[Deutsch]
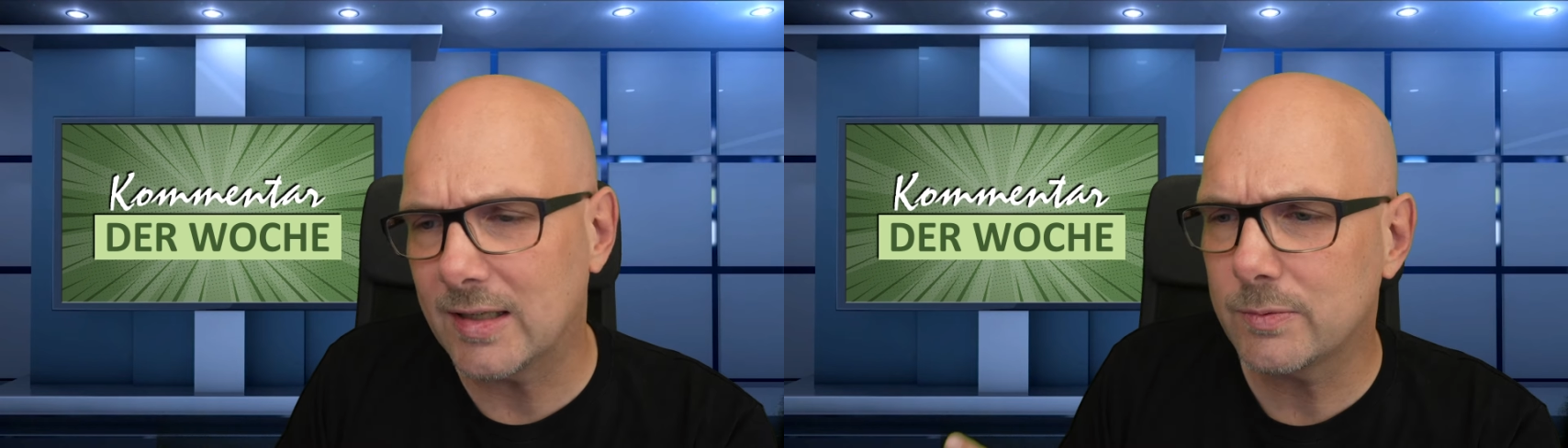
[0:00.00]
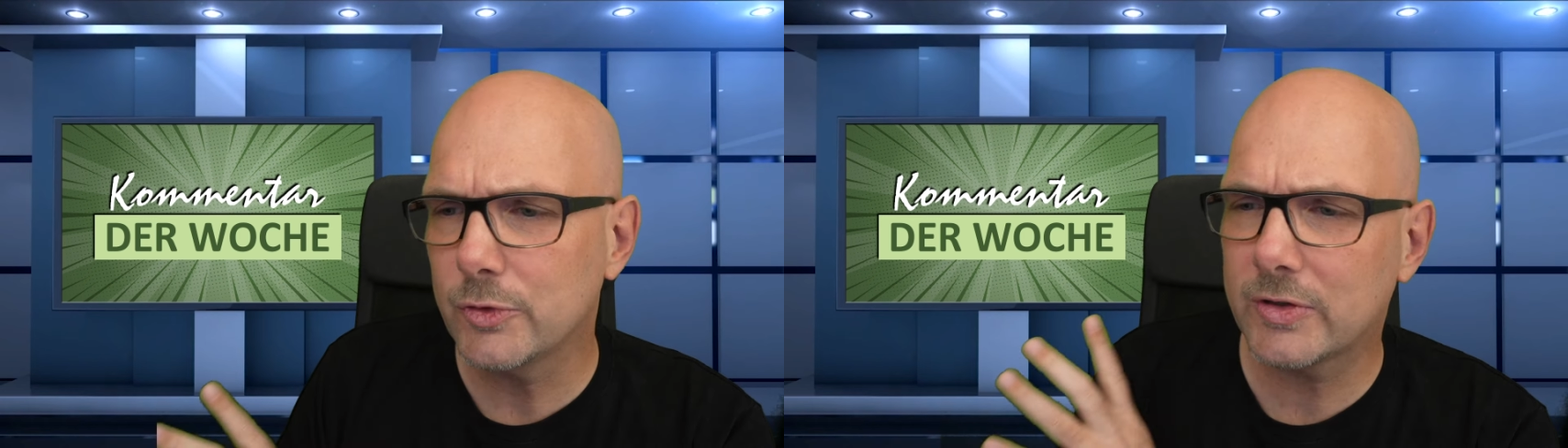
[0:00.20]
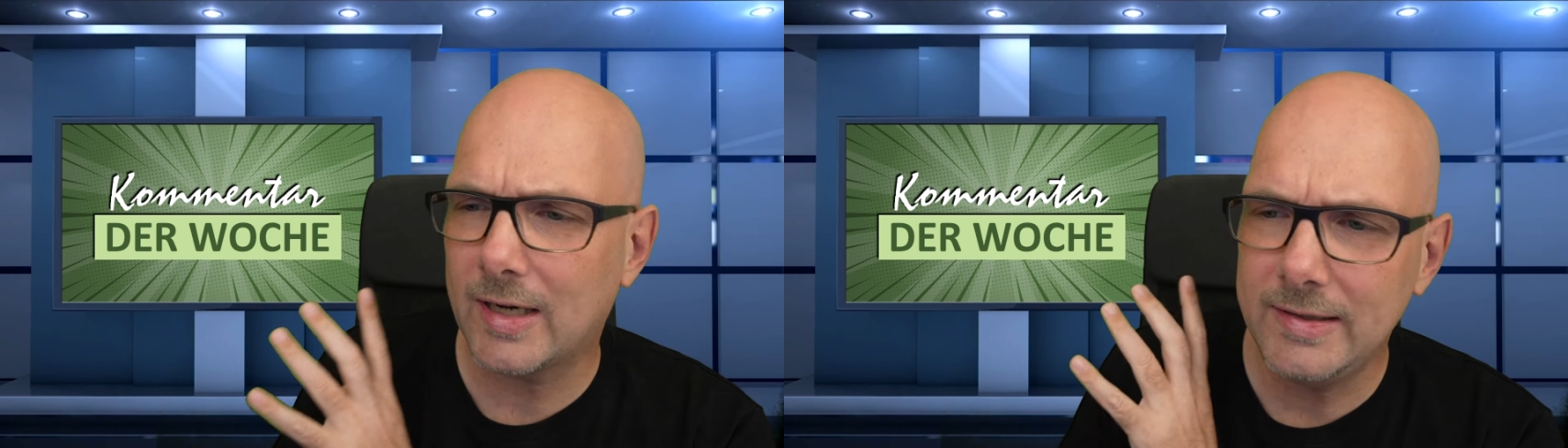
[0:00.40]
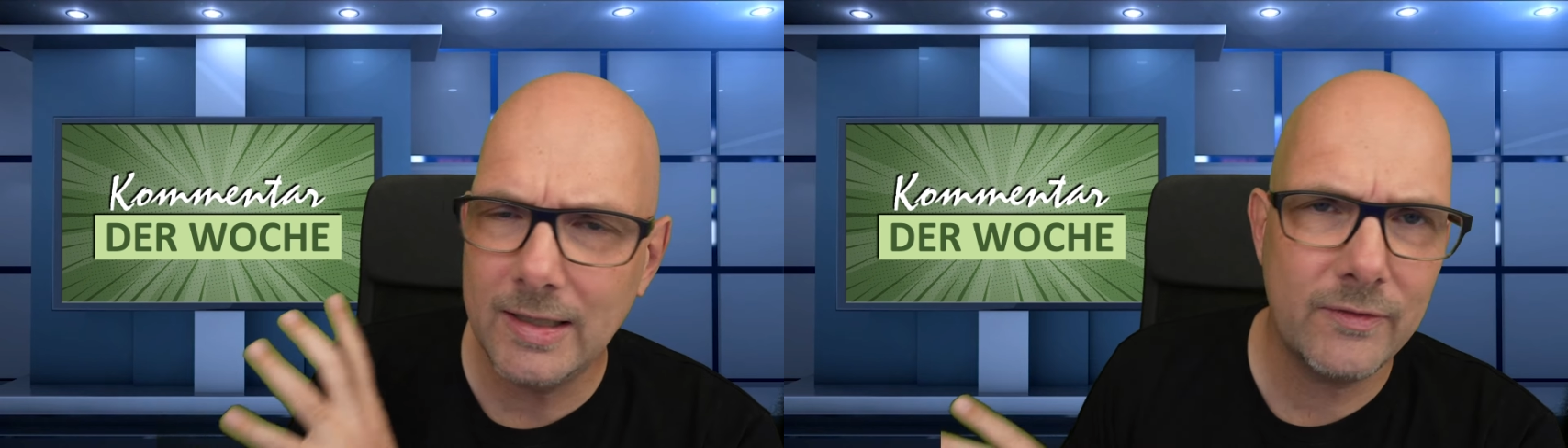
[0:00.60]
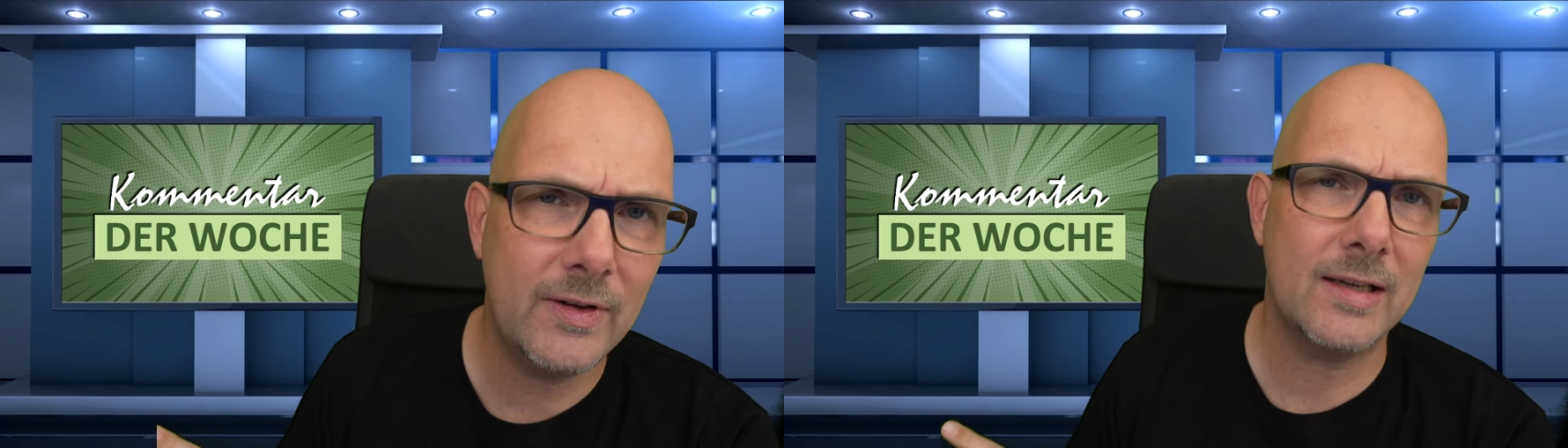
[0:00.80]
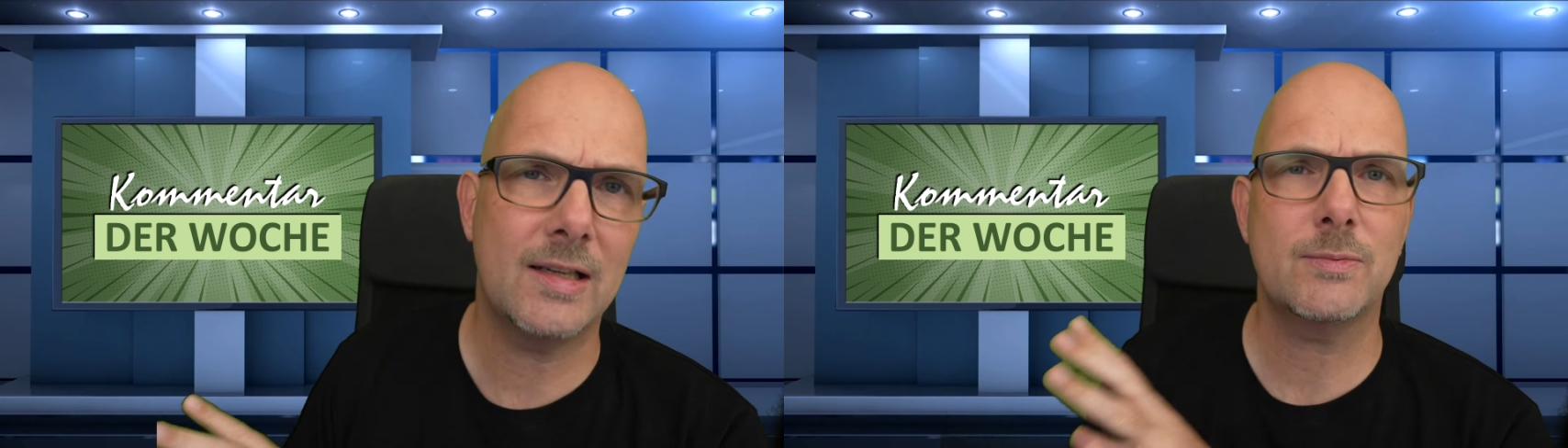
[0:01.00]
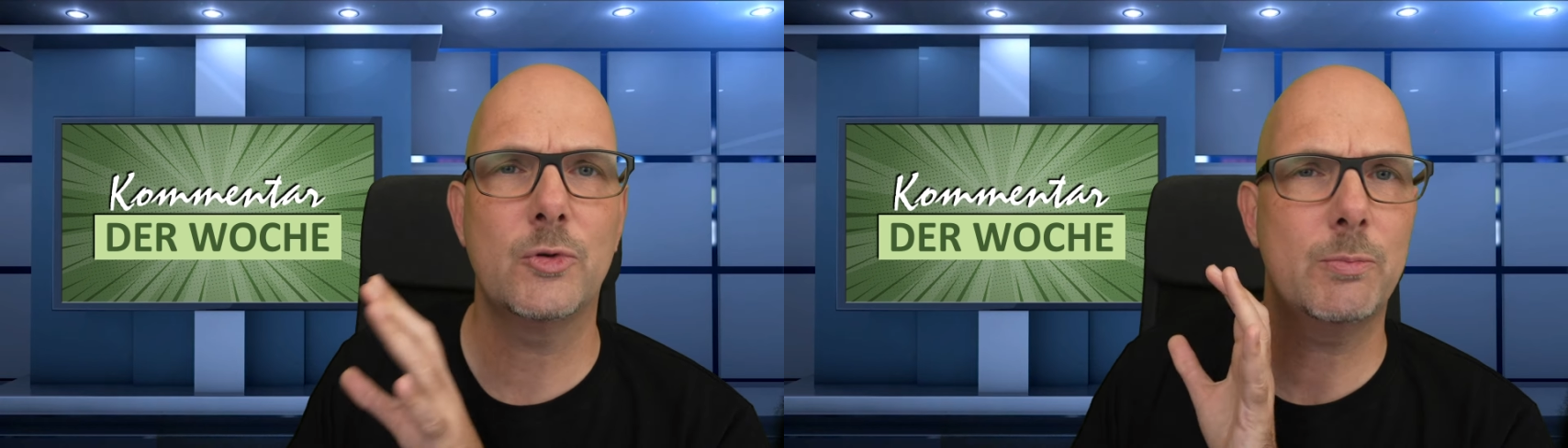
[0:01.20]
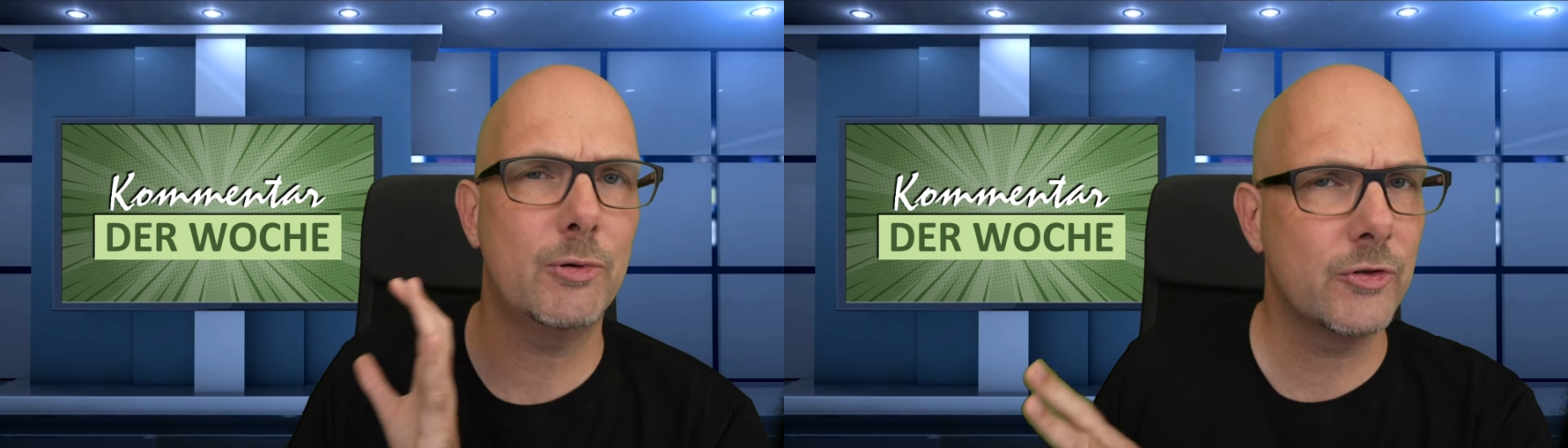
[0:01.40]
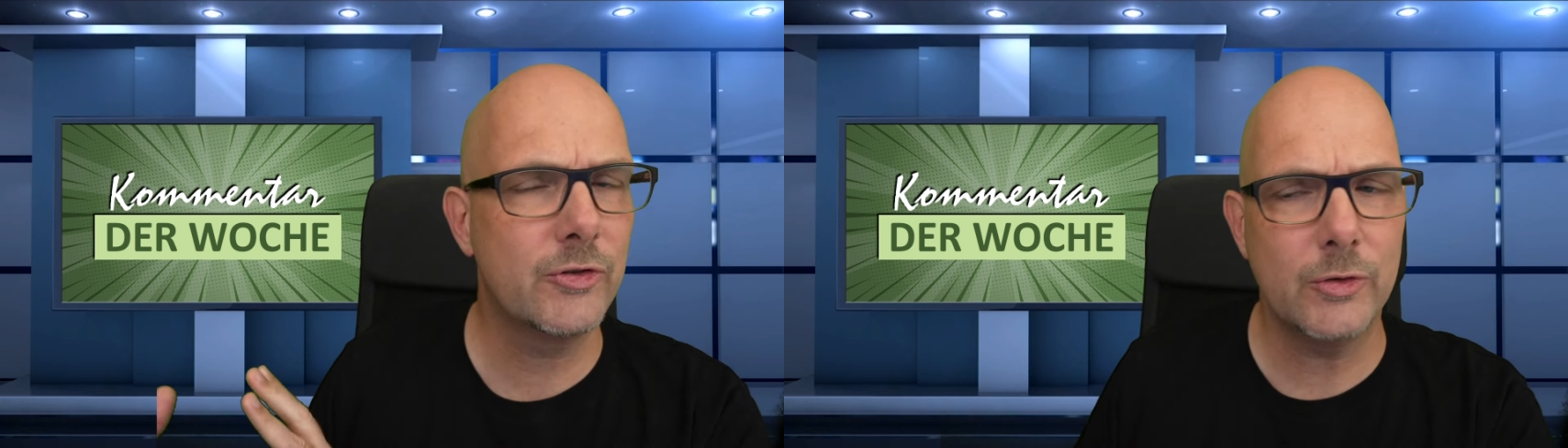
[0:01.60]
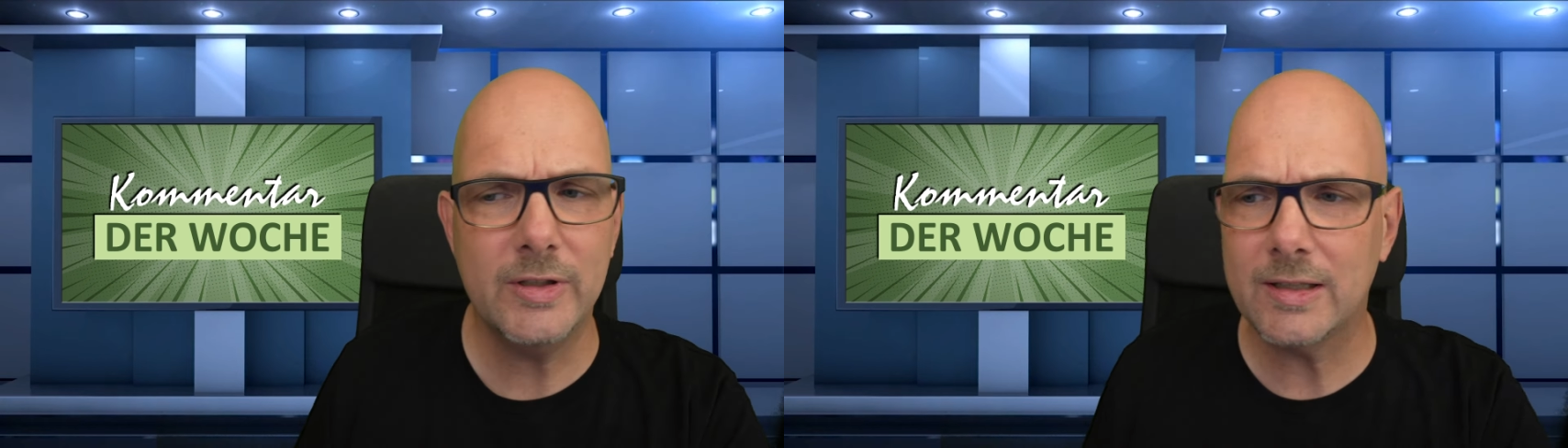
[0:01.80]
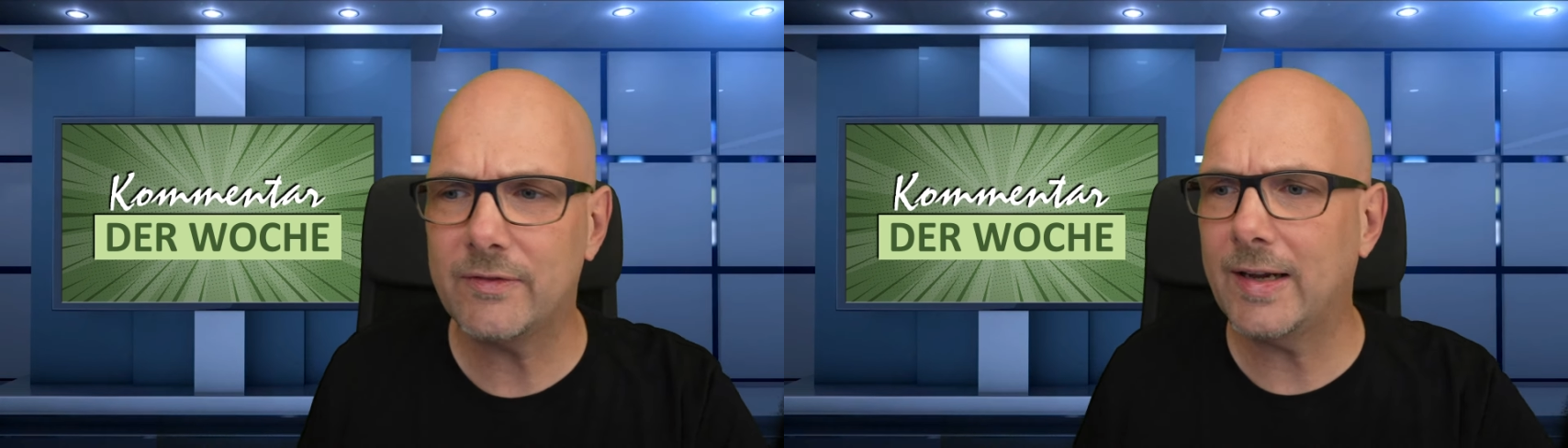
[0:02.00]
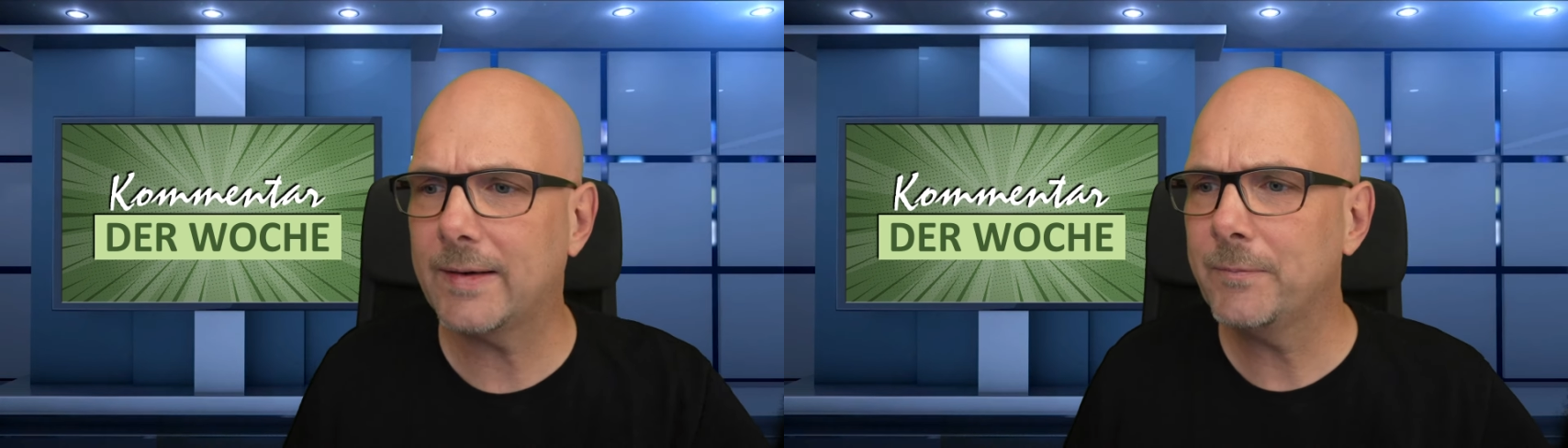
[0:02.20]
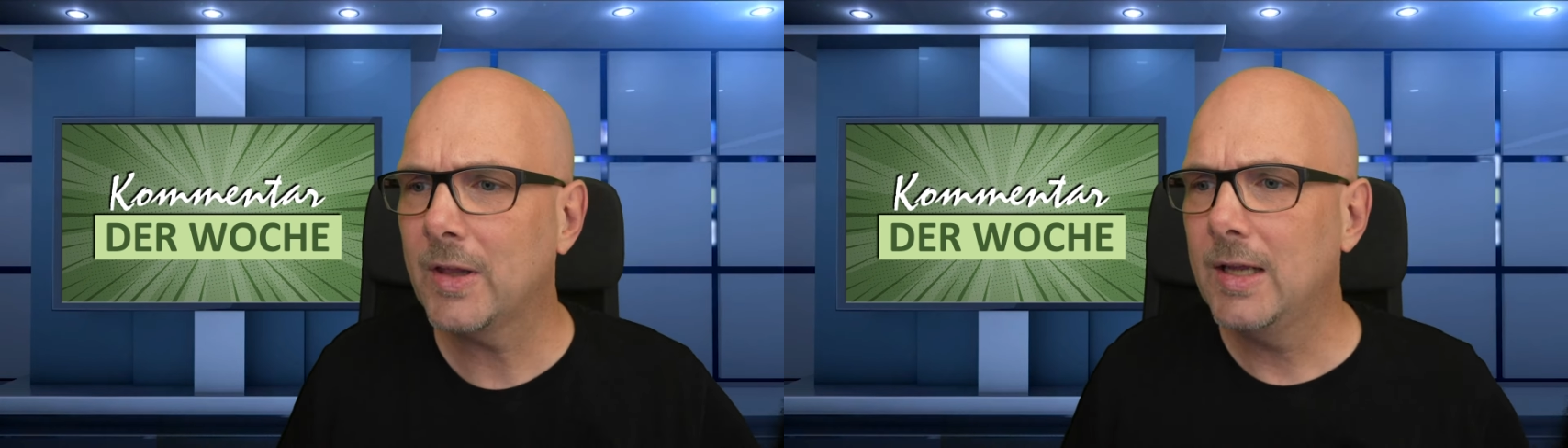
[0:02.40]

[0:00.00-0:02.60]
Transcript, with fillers: Es muss skaliert werden. Es muss positioniert werden.